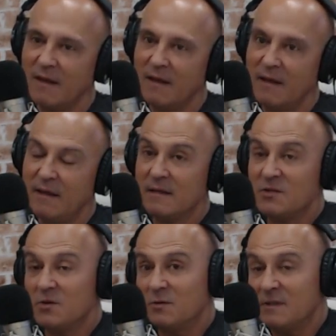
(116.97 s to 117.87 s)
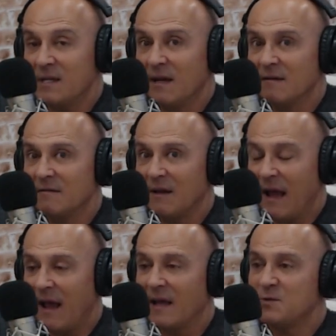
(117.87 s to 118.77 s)
e isso, assim,
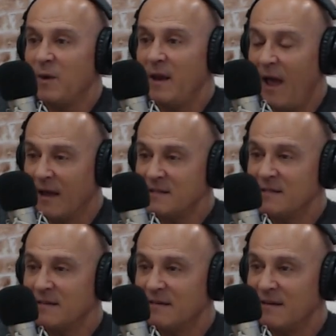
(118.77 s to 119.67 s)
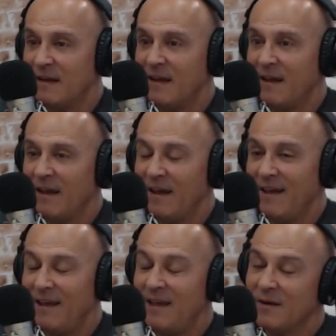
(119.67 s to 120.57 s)
requer experiência
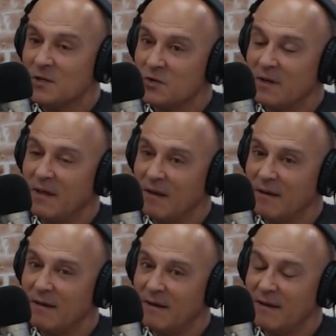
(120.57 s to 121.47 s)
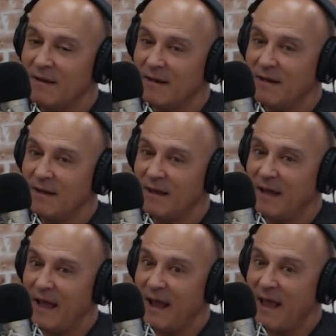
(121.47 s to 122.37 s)
e eu acho que requer